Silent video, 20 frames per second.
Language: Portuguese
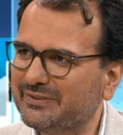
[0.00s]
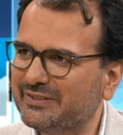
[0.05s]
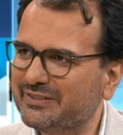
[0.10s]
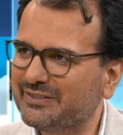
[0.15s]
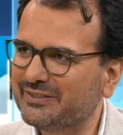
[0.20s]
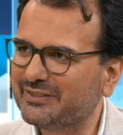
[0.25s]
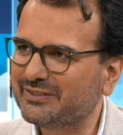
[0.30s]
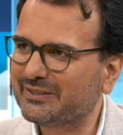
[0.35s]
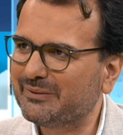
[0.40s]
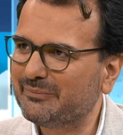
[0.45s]

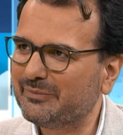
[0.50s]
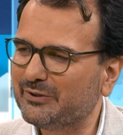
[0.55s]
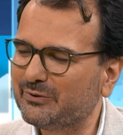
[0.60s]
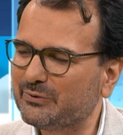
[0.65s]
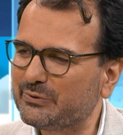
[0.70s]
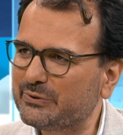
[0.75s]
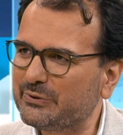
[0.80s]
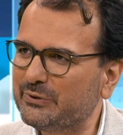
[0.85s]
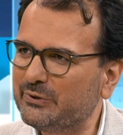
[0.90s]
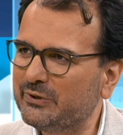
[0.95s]
Francisco também
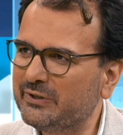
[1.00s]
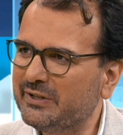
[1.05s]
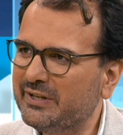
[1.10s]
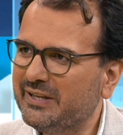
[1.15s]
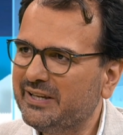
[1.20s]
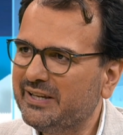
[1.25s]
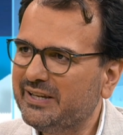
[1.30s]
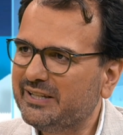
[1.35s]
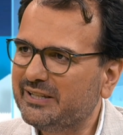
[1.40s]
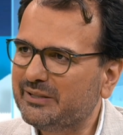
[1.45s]
usou,
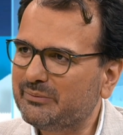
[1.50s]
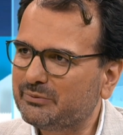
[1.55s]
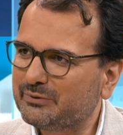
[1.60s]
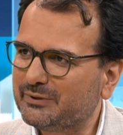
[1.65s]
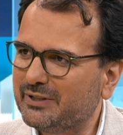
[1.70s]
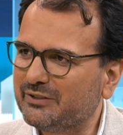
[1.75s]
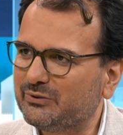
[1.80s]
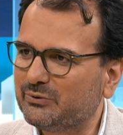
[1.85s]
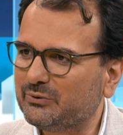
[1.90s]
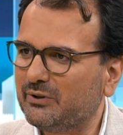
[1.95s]
e, portanto,